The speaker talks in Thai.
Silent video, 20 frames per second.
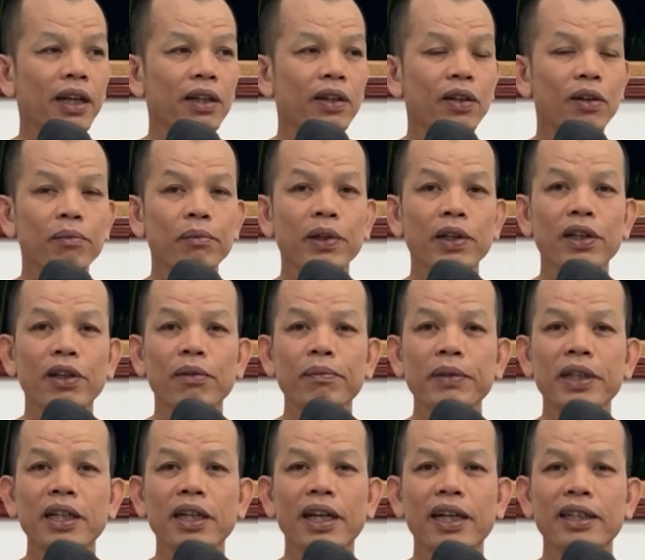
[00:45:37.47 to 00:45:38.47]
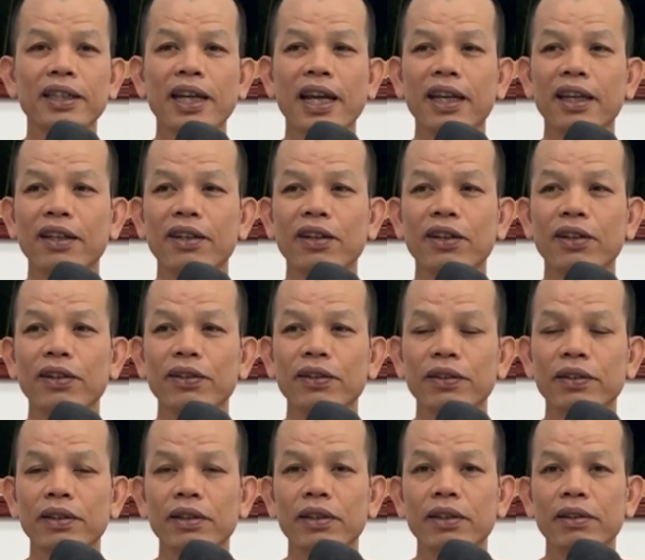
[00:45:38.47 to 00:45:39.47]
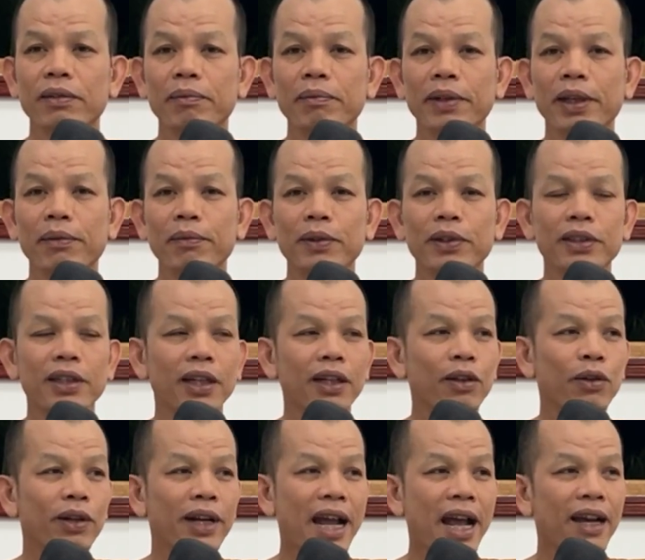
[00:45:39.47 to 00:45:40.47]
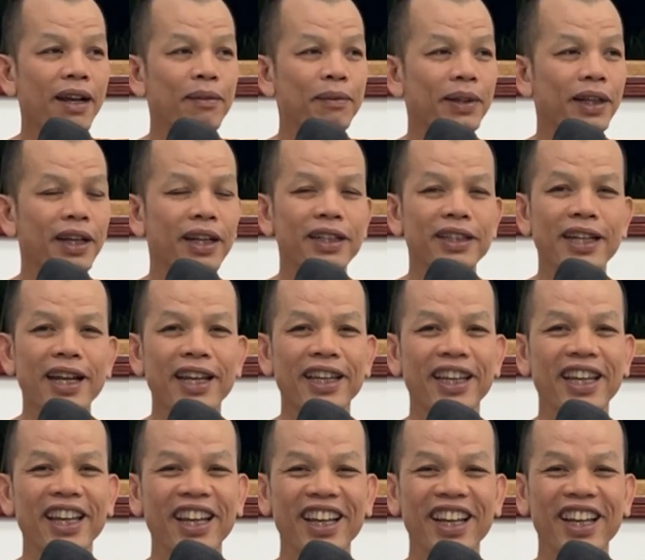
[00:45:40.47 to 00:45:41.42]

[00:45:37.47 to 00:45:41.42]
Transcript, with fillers: นอย่างเนาะบ่เดี๋ยวเอามือหันใจเนาะเมียนบอชันเอาดังผีหันใจ